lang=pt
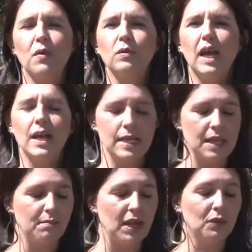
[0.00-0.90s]
vão estar
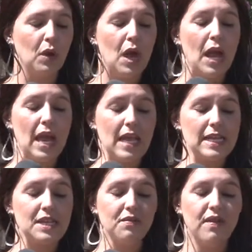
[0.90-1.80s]
recebendo
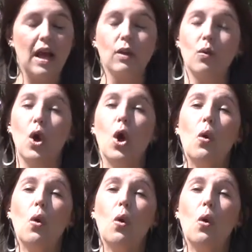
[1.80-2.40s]
esse valor.